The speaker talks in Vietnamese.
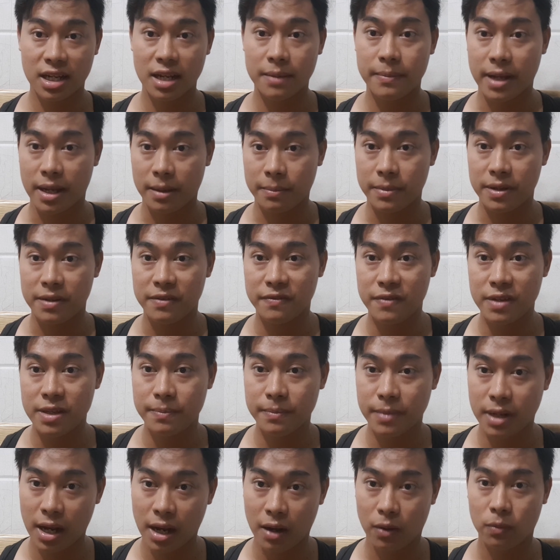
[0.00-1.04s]
các bạn bị
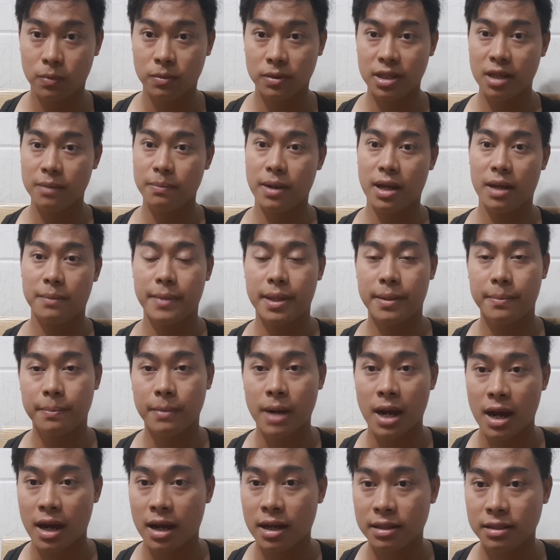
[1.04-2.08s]
viêm họng các bạn bị
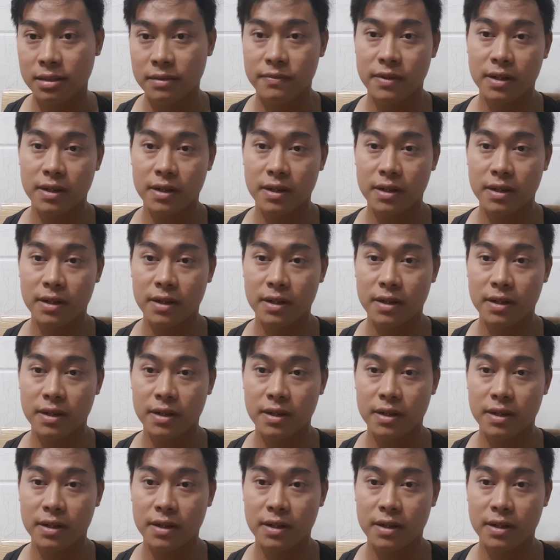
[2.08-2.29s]
bệnh